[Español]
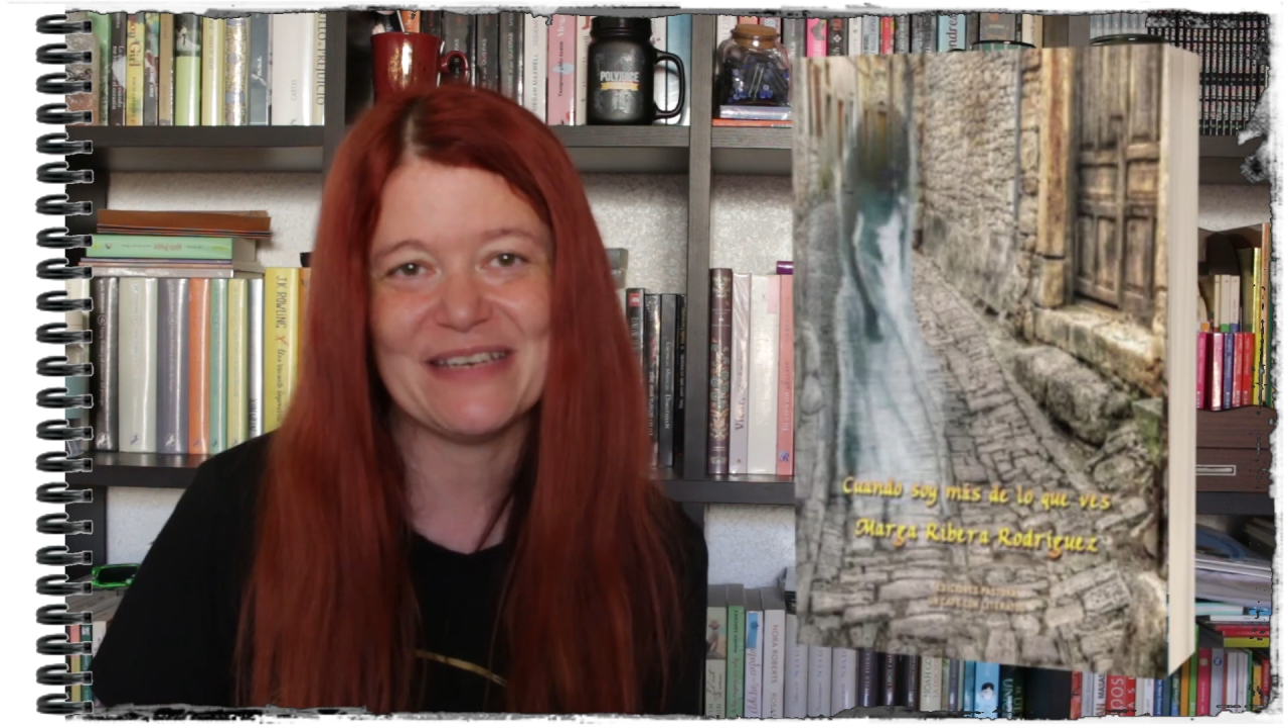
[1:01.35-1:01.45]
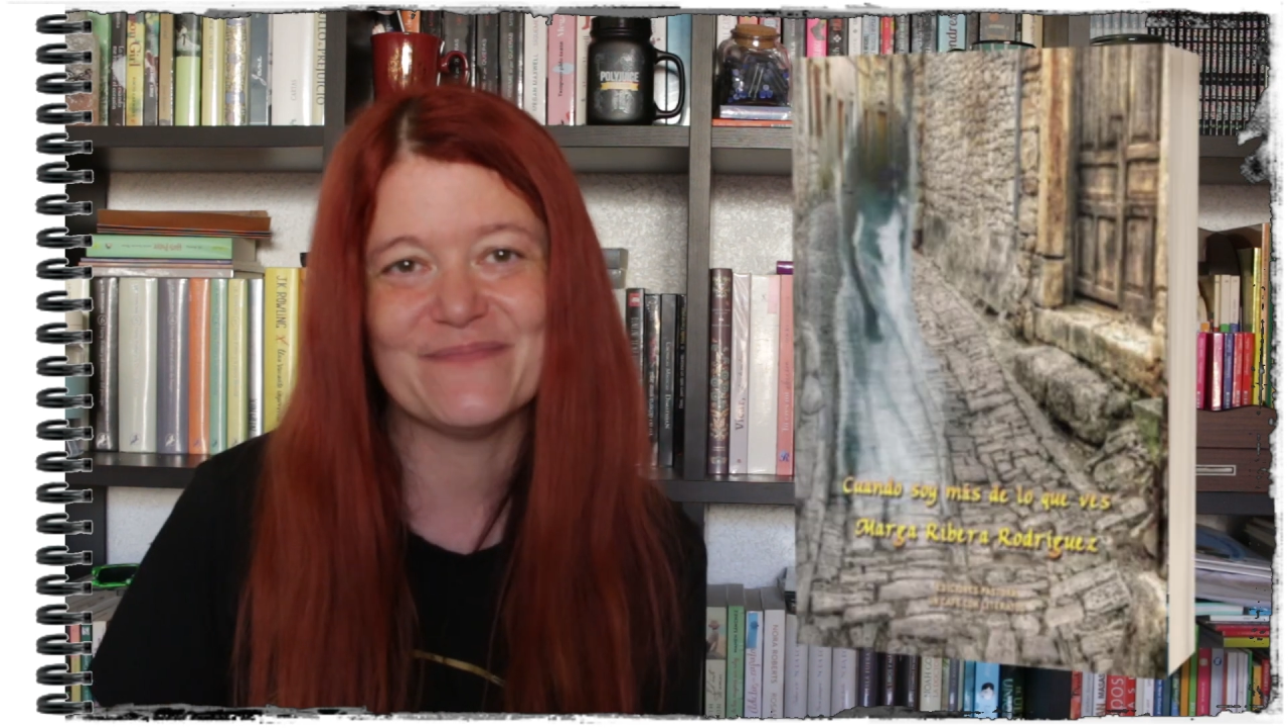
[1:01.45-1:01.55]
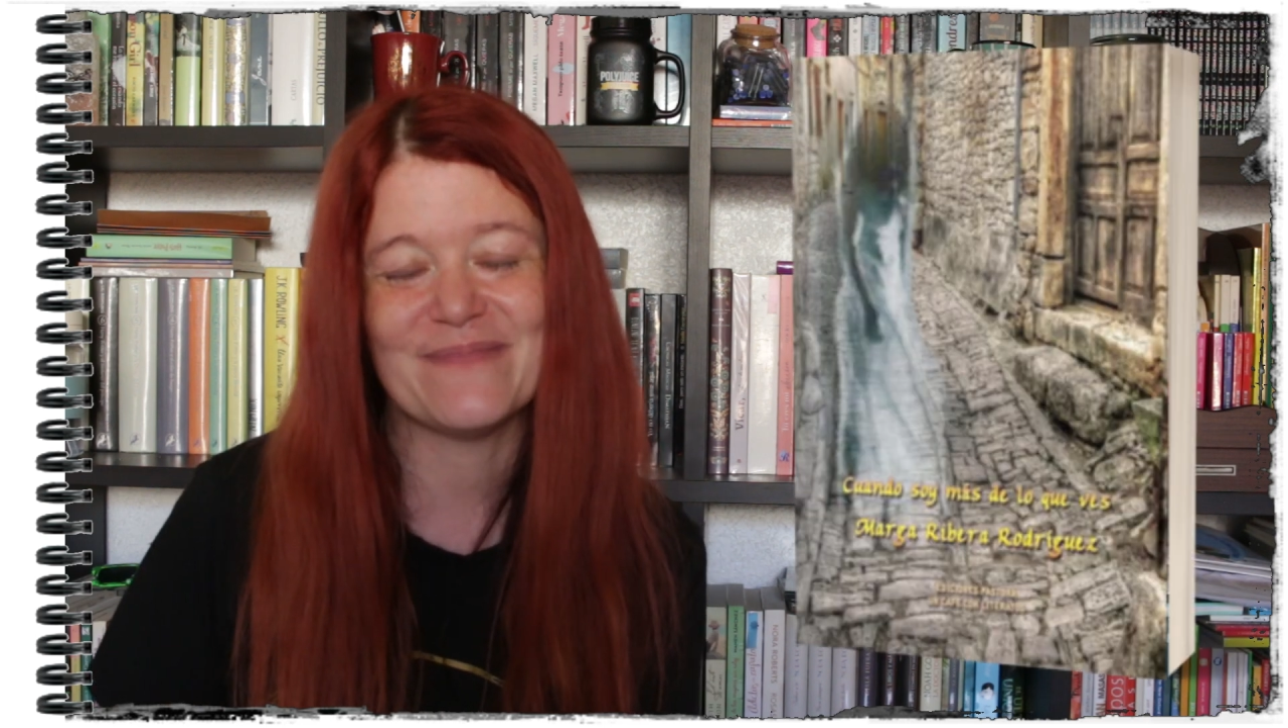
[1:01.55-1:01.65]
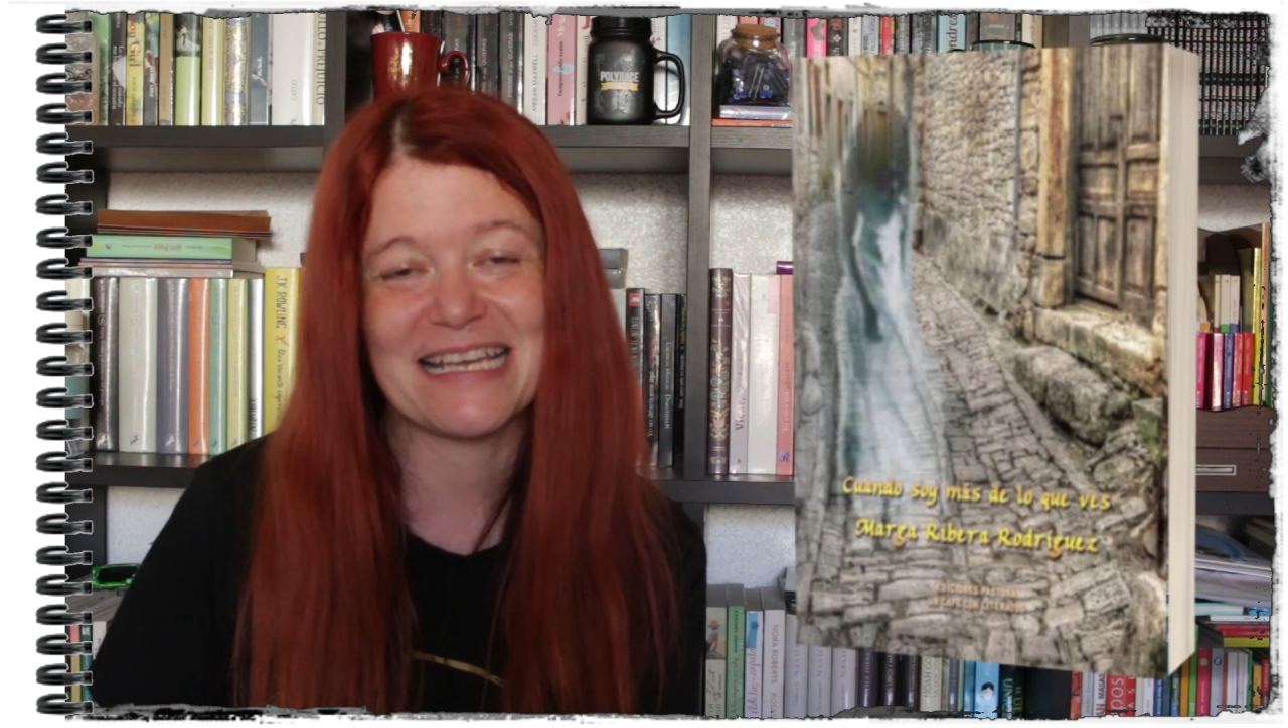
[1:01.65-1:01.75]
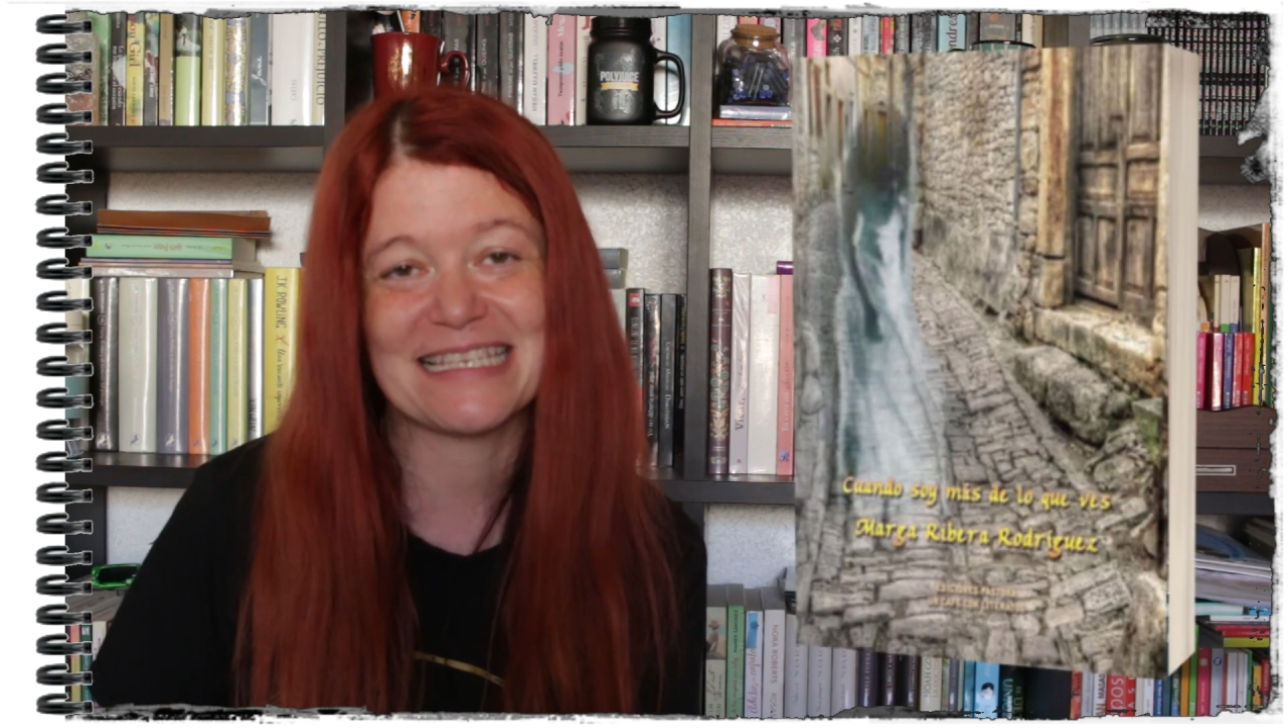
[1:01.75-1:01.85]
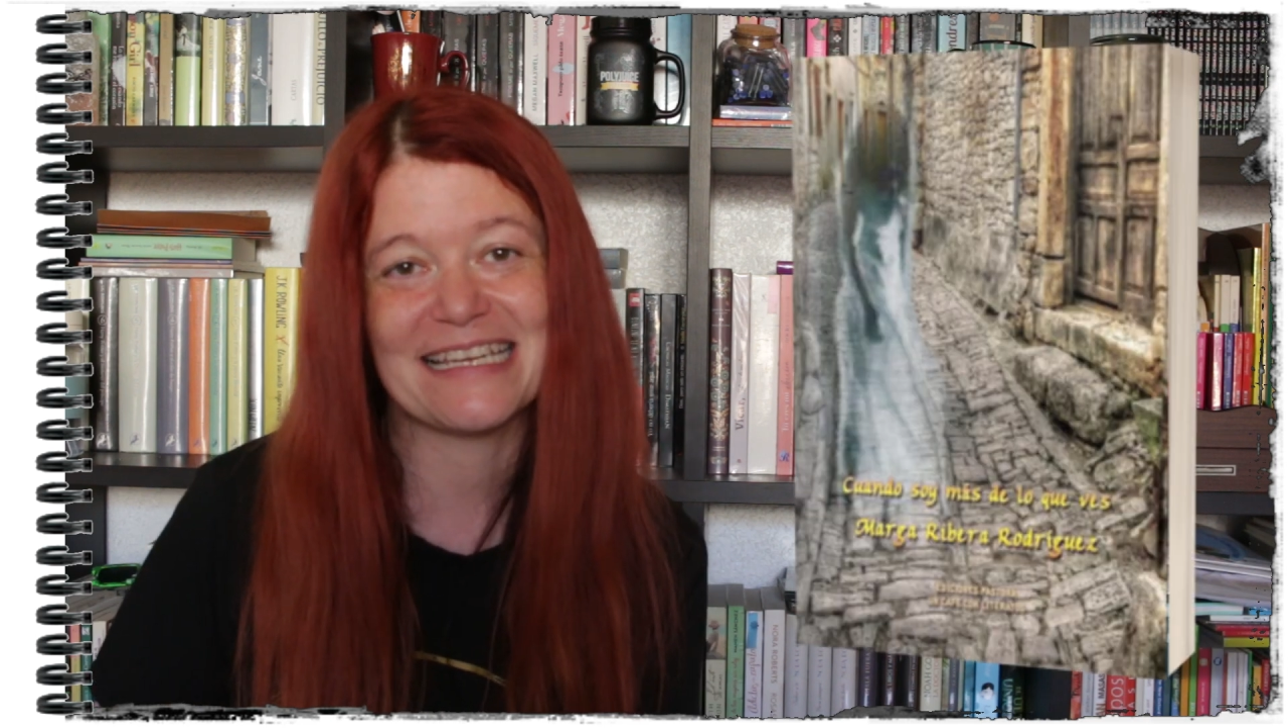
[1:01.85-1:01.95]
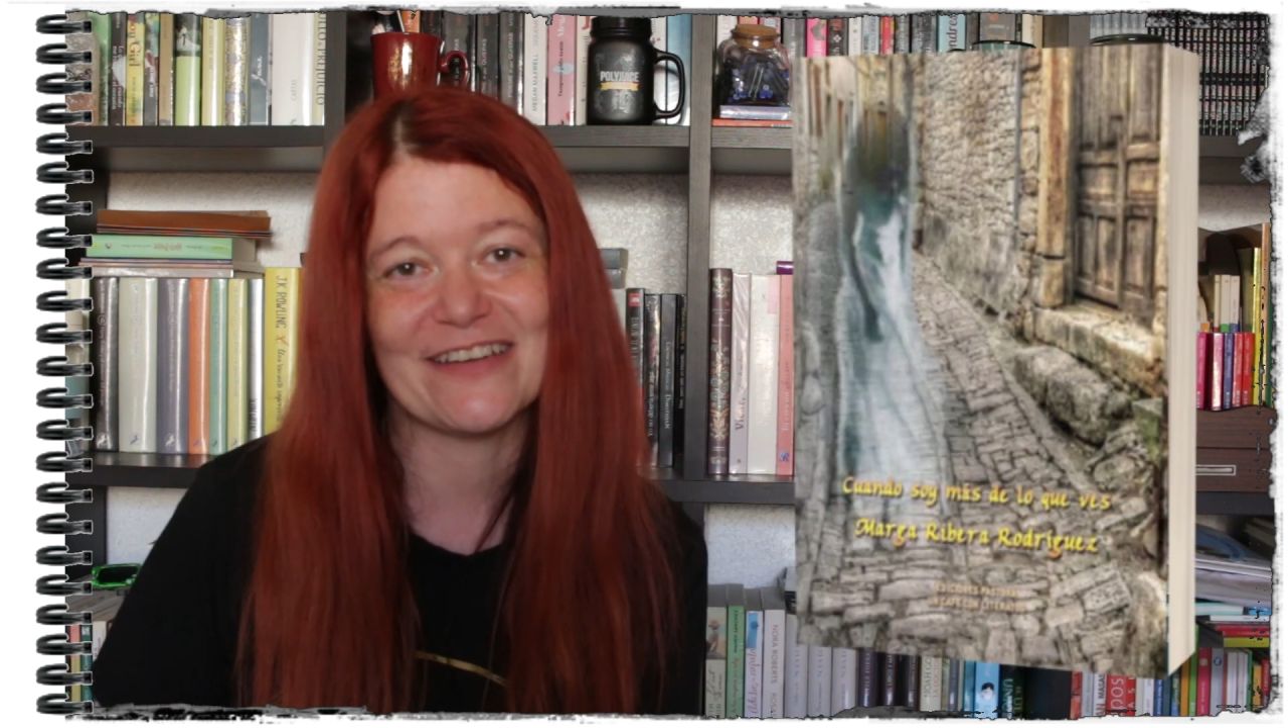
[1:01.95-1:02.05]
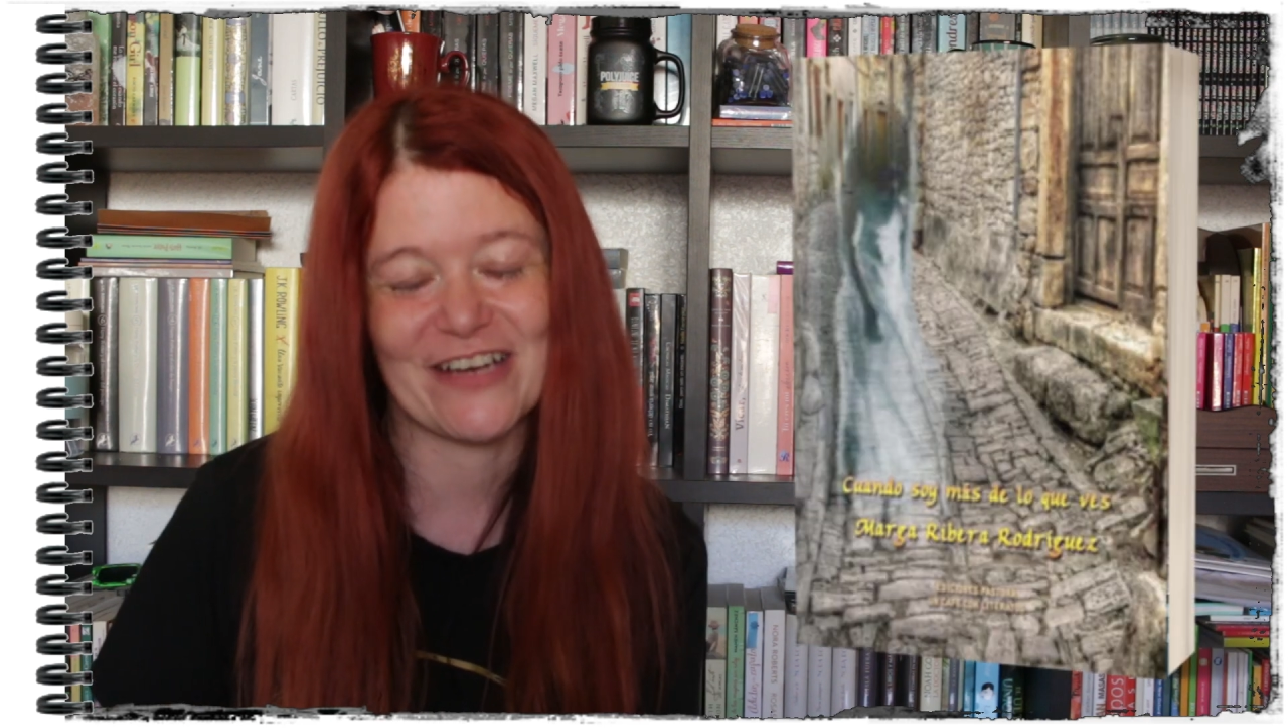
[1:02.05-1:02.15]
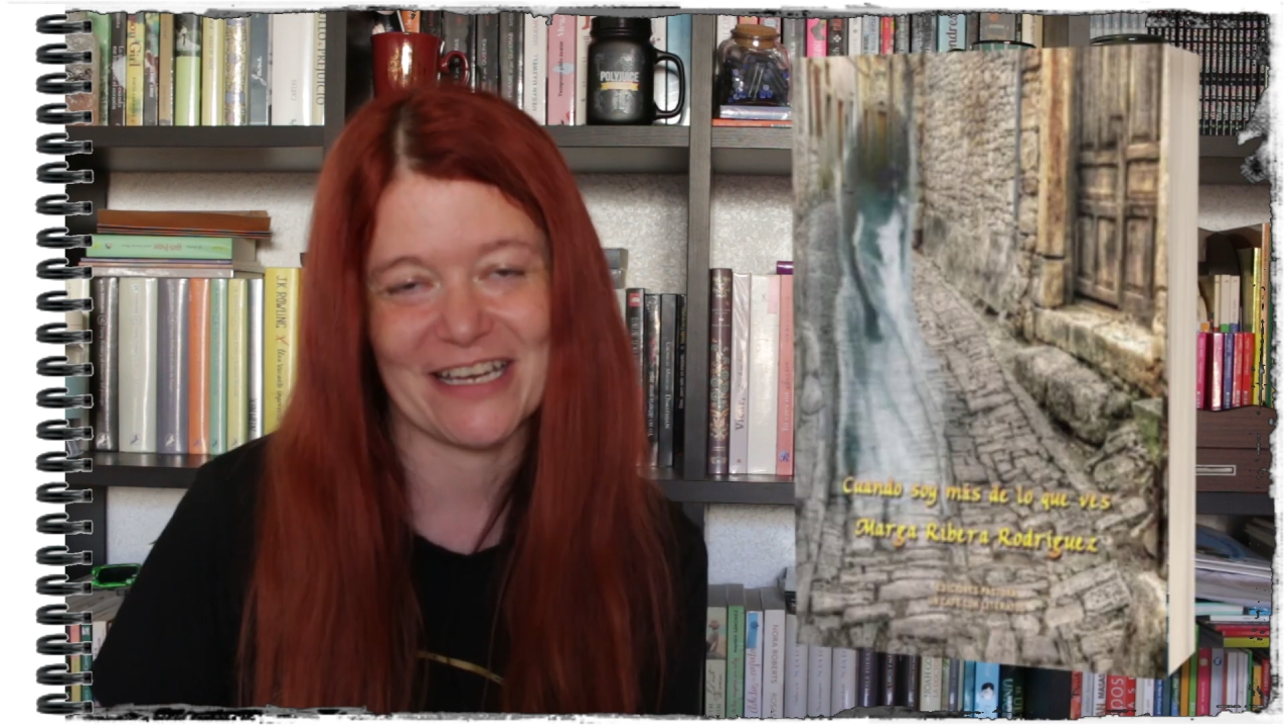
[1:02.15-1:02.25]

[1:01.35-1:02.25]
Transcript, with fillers: más de lo